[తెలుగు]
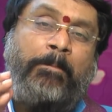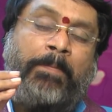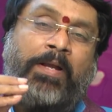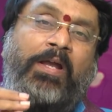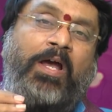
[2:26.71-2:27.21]

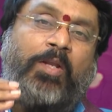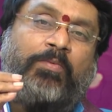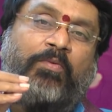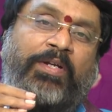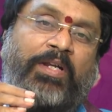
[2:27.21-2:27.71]

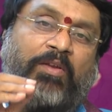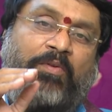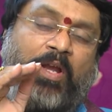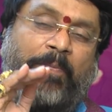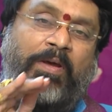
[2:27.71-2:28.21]
బంగారము వెండి
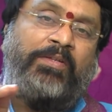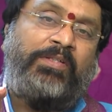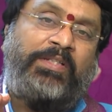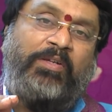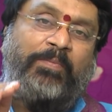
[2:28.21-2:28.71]
వ్యాపారం
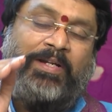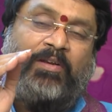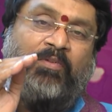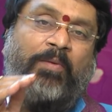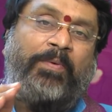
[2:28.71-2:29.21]
చేసే
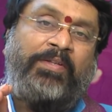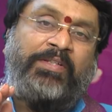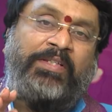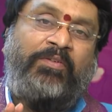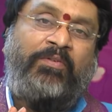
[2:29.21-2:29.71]
బట్టలు వ్యాపారం
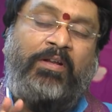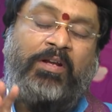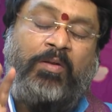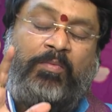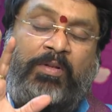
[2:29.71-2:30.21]
చేసే
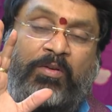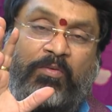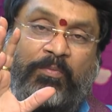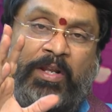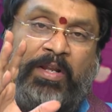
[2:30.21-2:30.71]
వాళ్ళకి మాత్రం
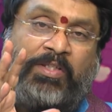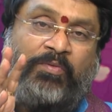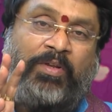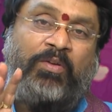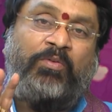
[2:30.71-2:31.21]
మీనరాశి
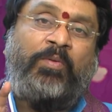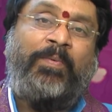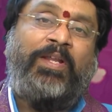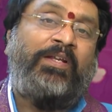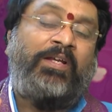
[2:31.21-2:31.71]
వారికి కొంత
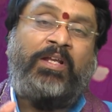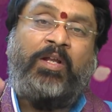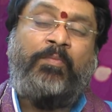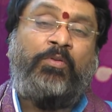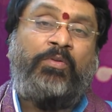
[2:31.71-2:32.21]
బలహీనంగానే
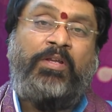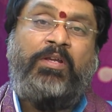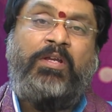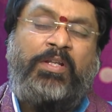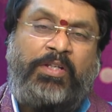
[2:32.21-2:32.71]
కనబడుతుంది
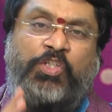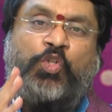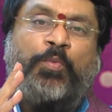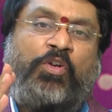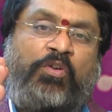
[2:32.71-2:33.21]

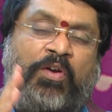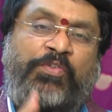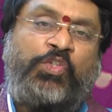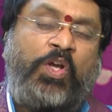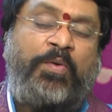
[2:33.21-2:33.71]
నష్టపోయే
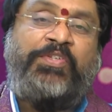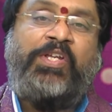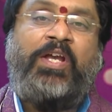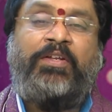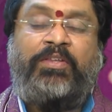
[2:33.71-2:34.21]
అవకాశం ఉంది కాబట్టి
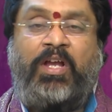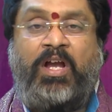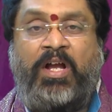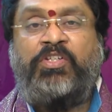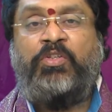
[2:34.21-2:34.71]
జాగ్రత్తగా
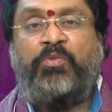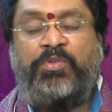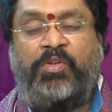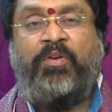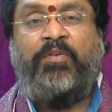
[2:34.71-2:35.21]

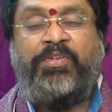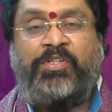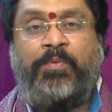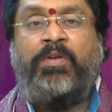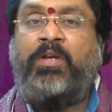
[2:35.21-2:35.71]
ఆచితూచి
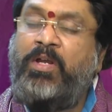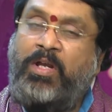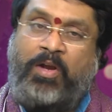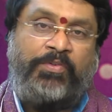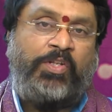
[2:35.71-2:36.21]
వ్యవహరించడం
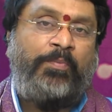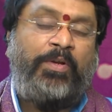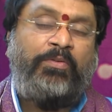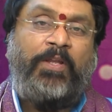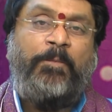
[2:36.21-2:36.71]
అవసరం
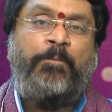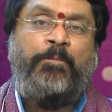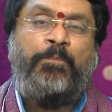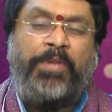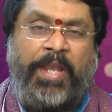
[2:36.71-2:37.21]
పడుతుంది
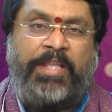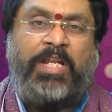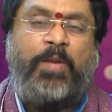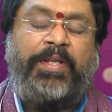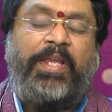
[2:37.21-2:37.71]

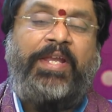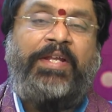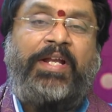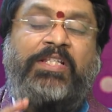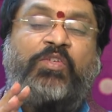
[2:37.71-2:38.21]
ఏదైనప్పటికీ ఈ
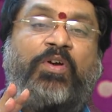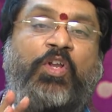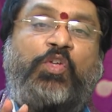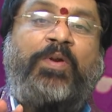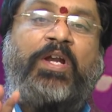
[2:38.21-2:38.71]
రాశి
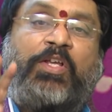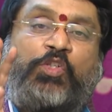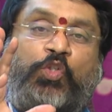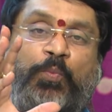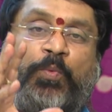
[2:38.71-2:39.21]
వారు మళ్ళా
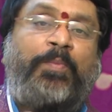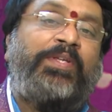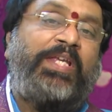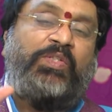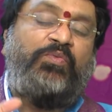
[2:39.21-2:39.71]

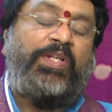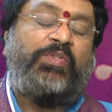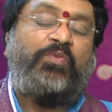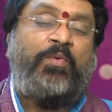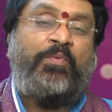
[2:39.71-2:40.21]
సుబ్రహ్మణ్యేశ్వర
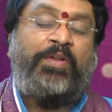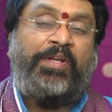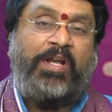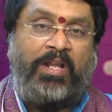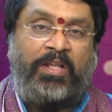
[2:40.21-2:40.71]
స్వామి
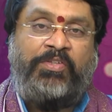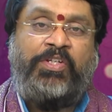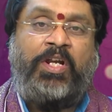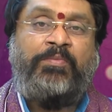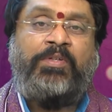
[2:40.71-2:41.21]
వారికి ఆరాధన
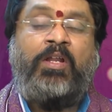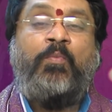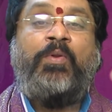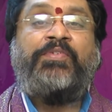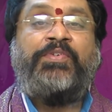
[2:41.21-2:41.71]
చేయడం చాలా
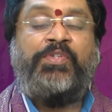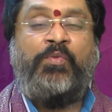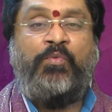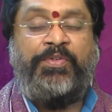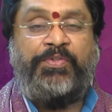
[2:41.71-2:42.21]

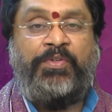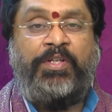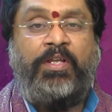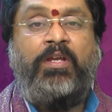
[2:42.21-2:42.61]
ప్రాశస్యం వహిస్తుంది